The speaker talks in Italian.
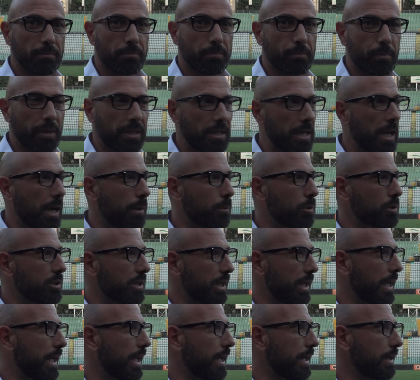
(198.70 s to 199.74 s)
speriamo
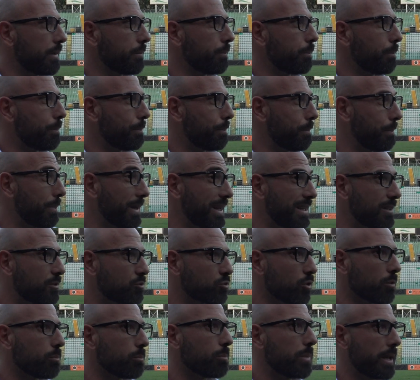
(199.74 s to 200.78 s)
che per il
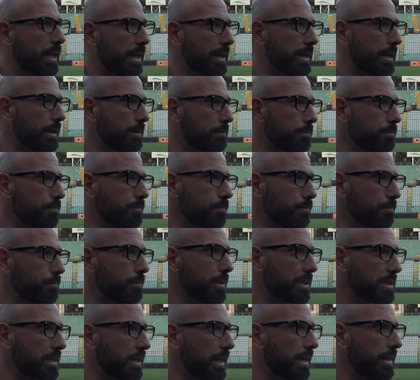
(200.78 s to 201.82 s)
suo bene,
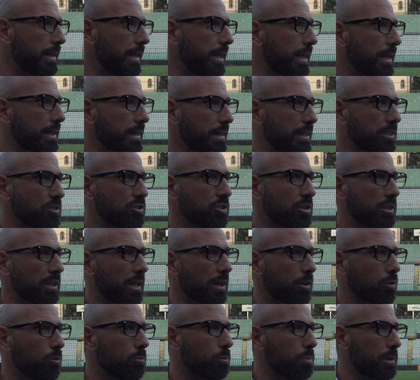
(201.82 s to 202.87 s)
perché nella
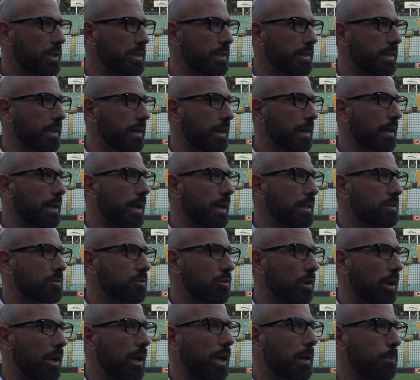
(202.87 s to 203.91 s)
crescita completa del
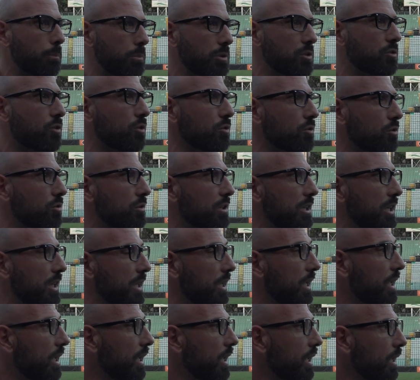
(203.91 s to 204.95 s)
ragazzo ha, bisogno
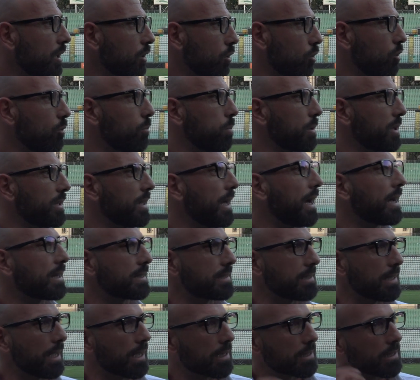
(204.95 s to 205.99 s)
di
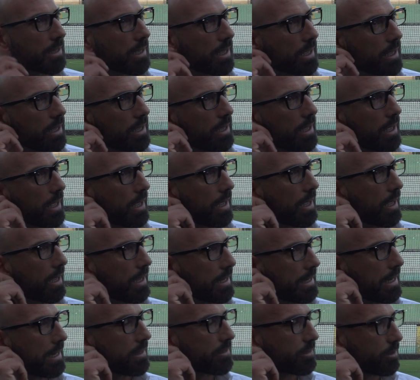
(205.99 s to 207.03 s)
completarsi anche eh,
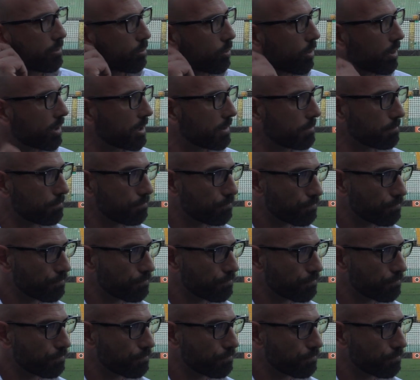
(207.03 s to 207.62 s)
in altri ruoli.